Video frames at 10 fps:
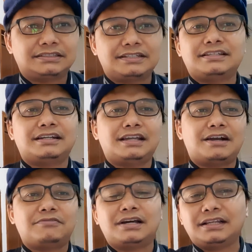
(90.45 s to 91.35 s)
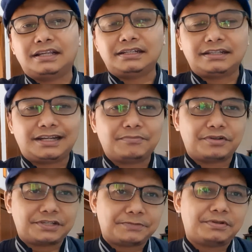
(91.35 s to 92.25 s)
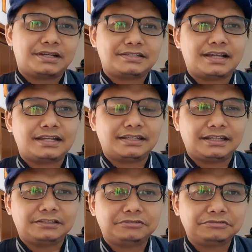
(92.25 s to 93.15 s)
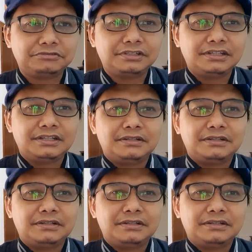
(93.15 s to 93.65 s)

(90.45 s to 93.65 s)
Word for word: sedari awal ya dalam proses pengerjaannya itu